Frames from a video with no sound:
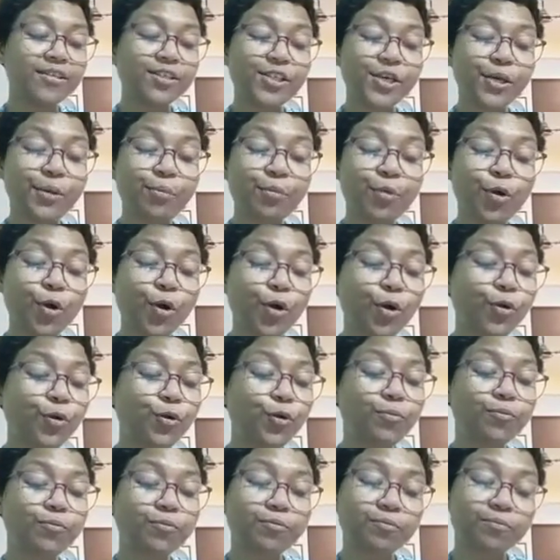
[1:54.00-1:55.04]
সে
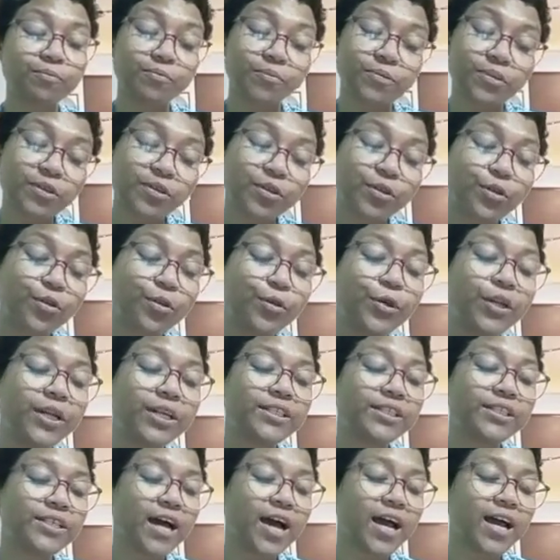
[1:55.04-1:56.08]
বরফ গলে
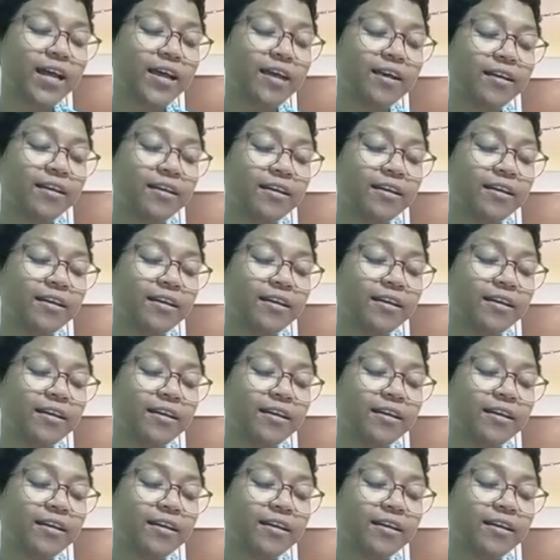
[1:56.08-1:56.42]
যায়